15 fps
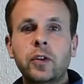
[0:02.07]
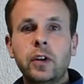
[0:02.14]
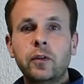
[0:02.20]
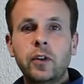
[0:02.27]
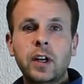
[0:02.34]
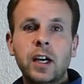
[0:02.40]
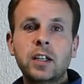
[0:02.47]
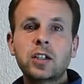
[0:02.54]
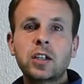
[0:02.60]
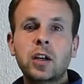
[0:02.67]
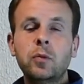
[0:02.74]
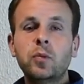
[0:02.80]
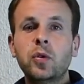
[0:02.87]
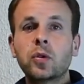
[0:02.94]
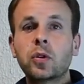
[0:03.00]
Freunde von
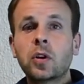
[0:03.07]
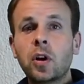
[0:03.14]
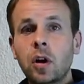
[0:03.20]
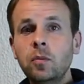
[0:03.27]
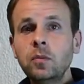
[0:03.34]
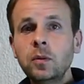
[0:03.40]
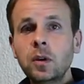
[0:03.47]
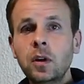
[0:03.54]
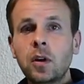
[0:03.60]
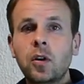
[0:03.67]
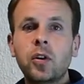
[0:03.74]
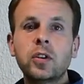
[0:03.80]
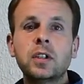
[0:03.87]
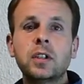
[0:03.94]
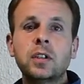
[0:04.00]
gartenschlau.com.
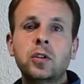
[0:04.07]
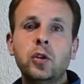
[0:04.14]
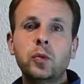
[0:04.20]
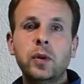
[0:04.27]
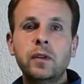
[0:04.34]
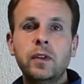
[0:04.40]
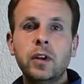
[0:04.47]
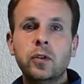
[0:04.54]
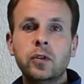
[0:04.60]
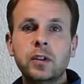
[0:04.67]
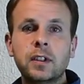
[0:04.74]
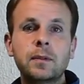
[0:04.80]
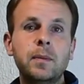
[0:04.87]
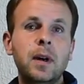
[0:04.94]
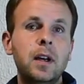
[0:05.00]
Heute kümmern wir
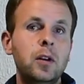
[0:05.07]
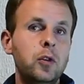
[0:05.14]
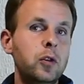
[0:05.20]
uns mal